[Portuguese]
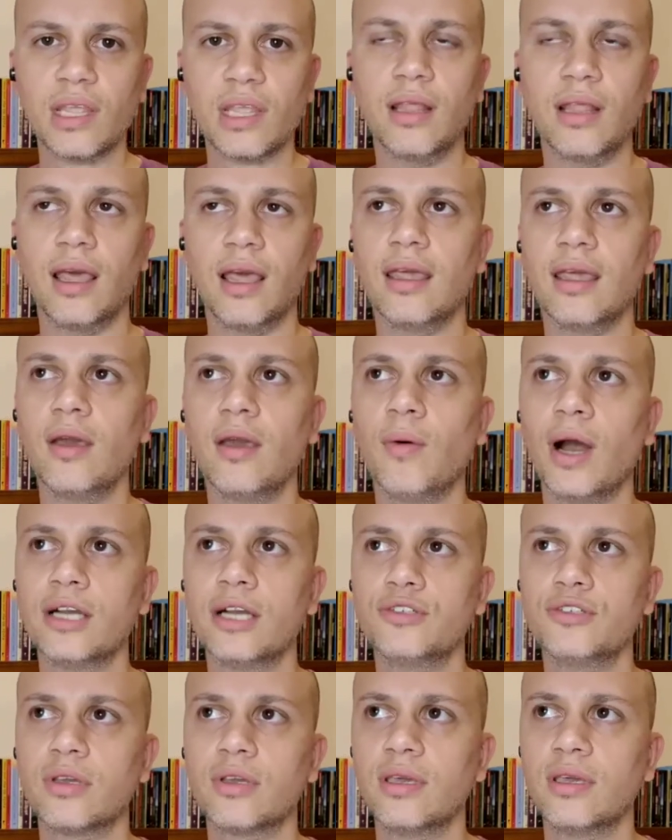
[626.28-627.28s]
Né. Eu
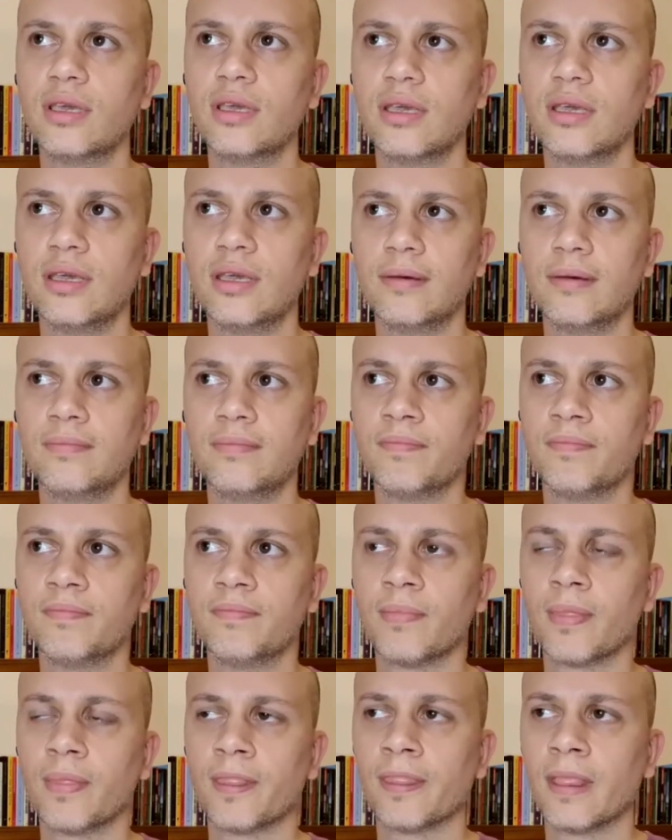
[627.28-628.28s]
acho que
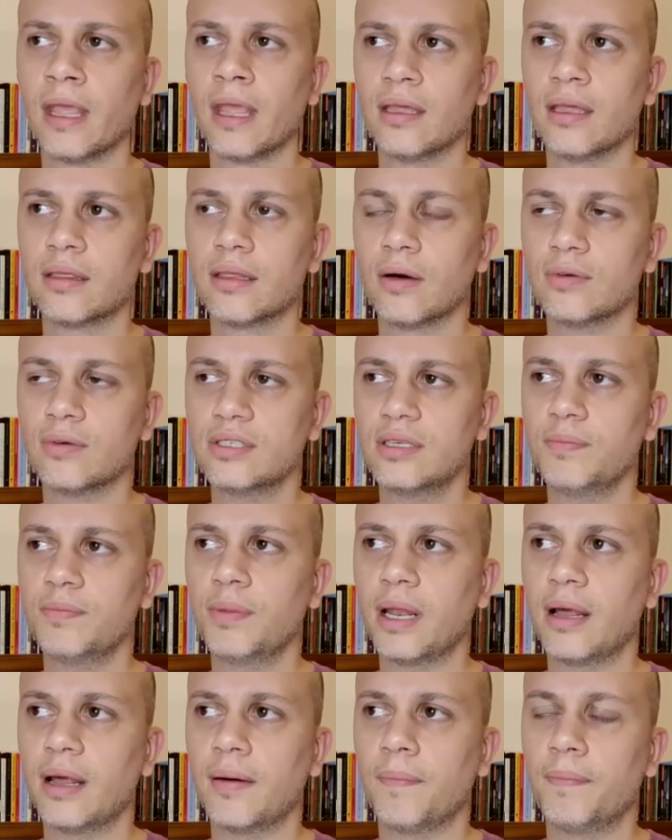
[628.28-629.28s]
então assim
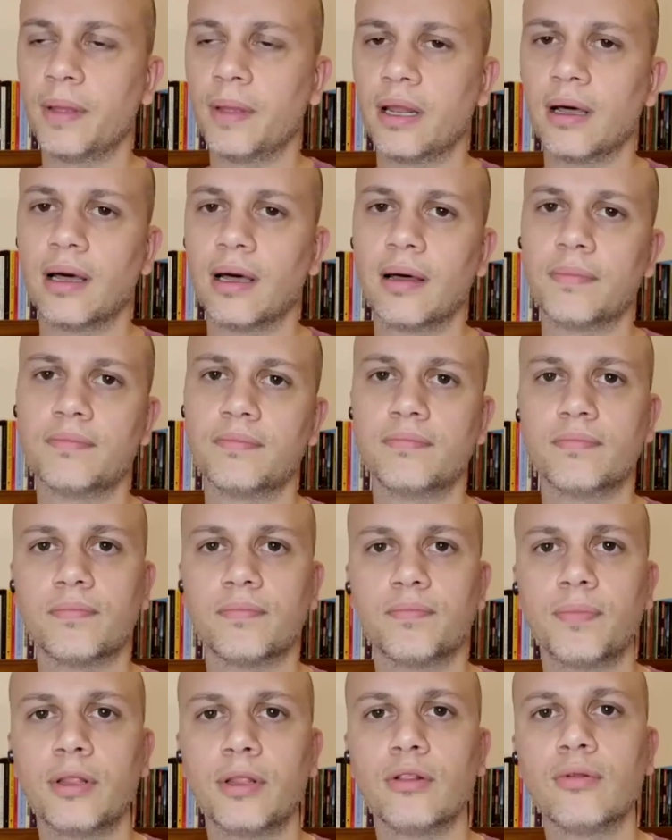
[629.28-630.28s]
pela pela
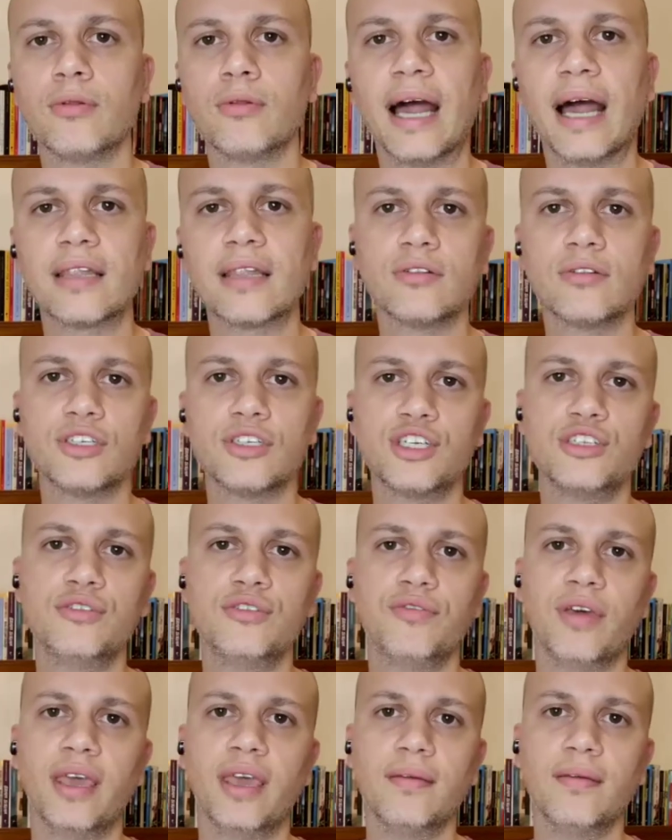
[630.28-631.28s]
pelo lugar de onde a
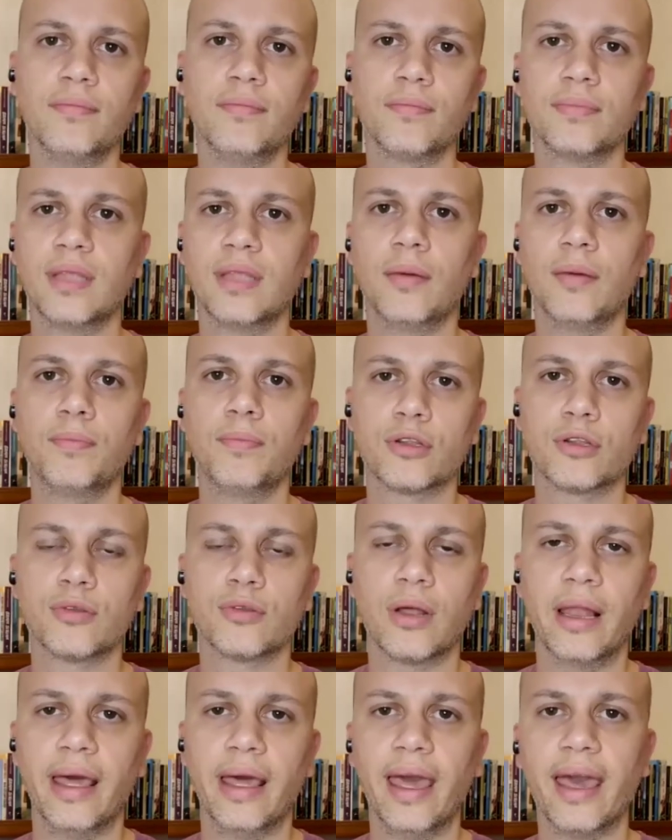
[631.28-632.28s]
gente vem, né? Porto
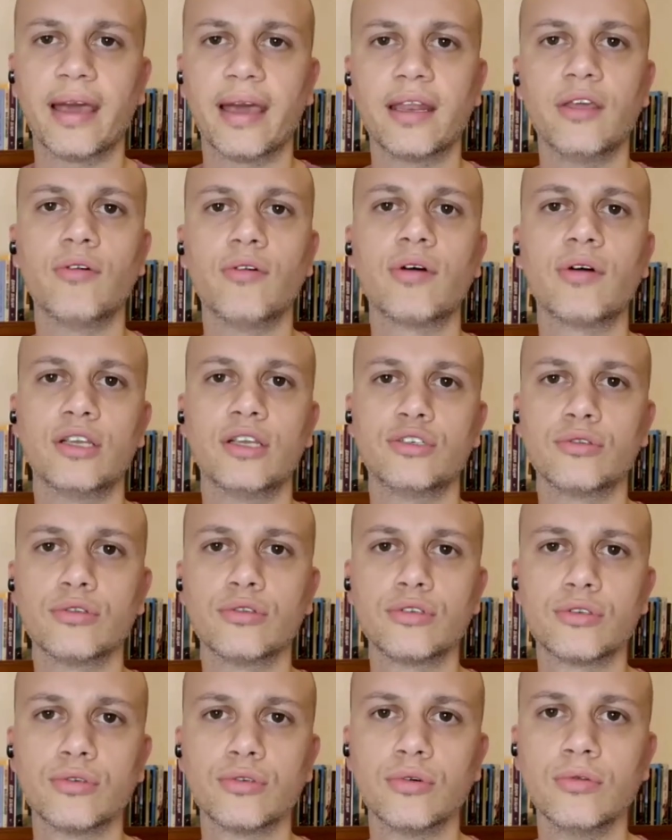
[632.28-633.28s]
Alegre, Rio Grande do
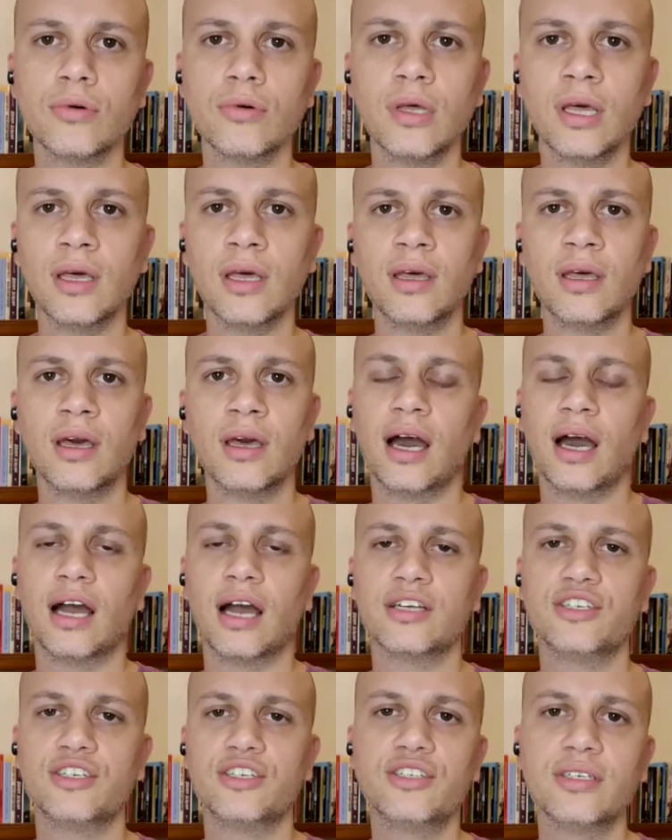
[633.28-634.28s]
Sul,
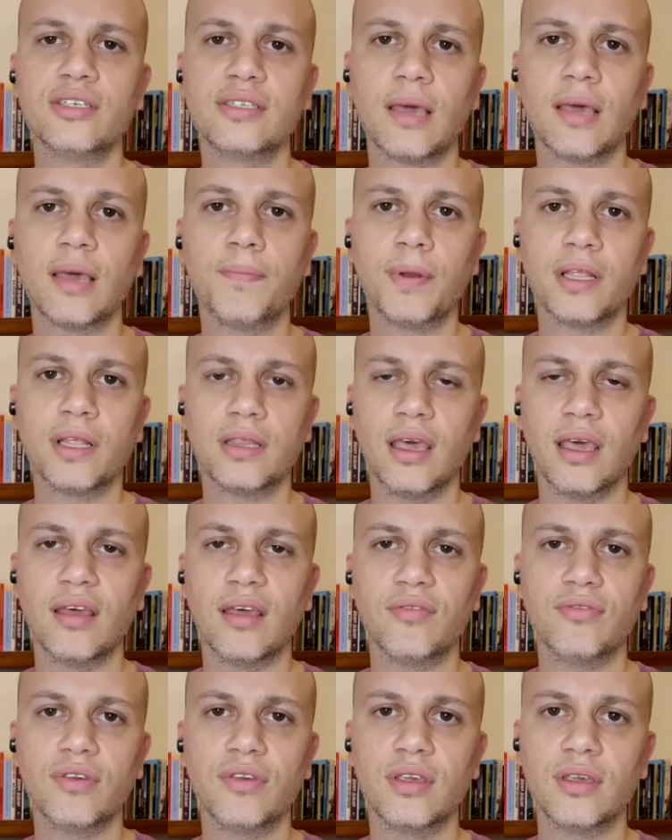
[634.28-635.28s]
a gente sempre
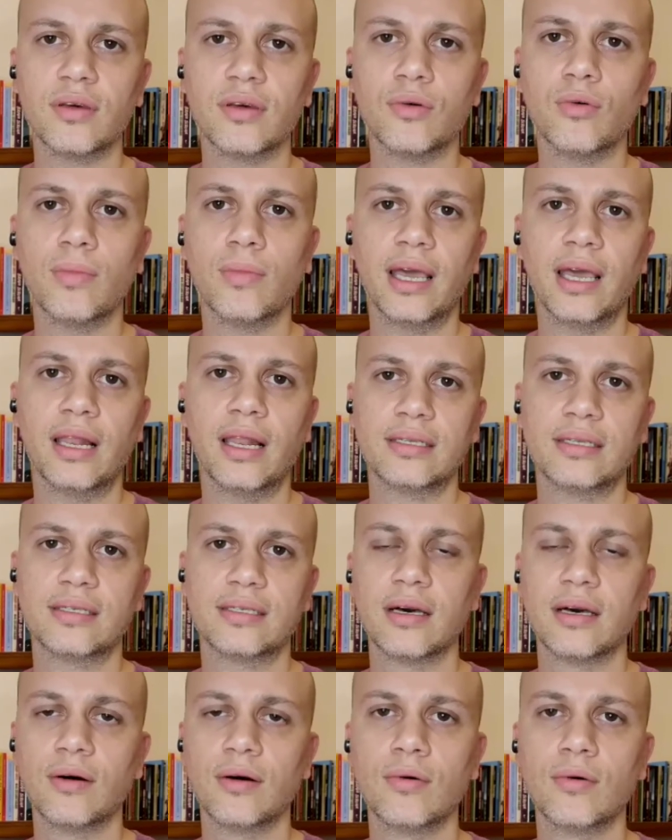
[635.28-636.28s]
teve uma
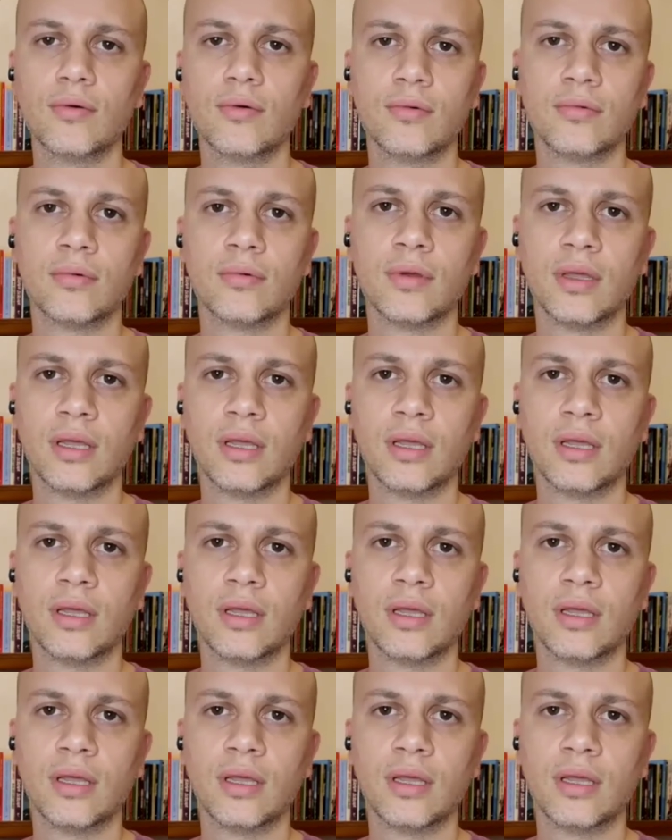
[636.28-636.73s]
relação